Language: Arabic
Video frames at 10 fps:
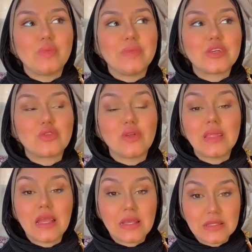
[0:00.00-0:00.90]

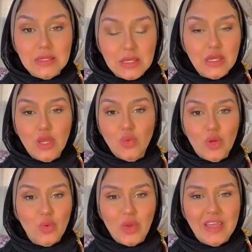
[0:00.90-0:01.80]
مشدود لك جسديا
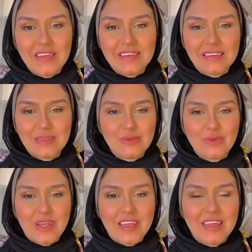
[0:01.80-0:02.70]
وروحيا